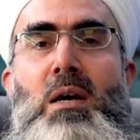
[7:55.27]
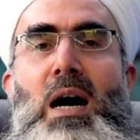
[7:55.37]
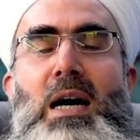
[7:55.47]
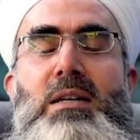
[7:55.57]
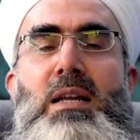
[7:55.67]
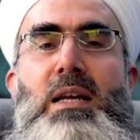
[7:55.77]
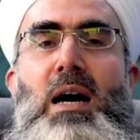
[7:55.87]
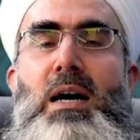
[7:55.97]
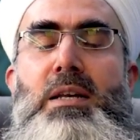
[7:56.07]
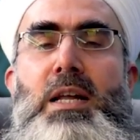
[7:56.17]
Annene
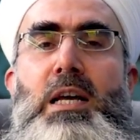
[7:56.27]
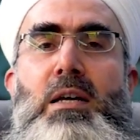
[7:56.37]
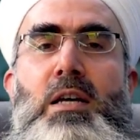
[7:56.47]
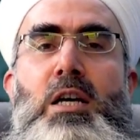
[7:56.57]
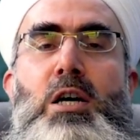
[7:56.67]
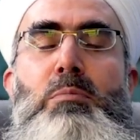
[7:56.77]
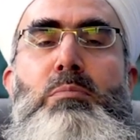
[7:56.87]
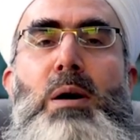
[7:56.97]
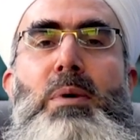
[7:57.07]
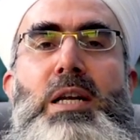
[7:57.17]
anne,
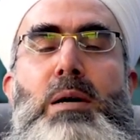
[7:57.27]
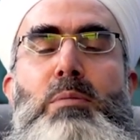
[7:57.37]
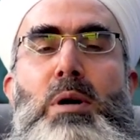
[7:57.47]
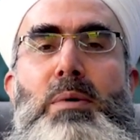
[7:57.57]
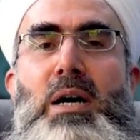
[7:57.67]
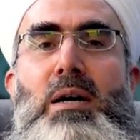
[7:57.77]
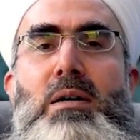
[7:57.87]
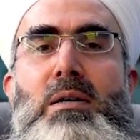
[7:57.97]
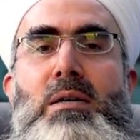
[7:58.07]
babana baba,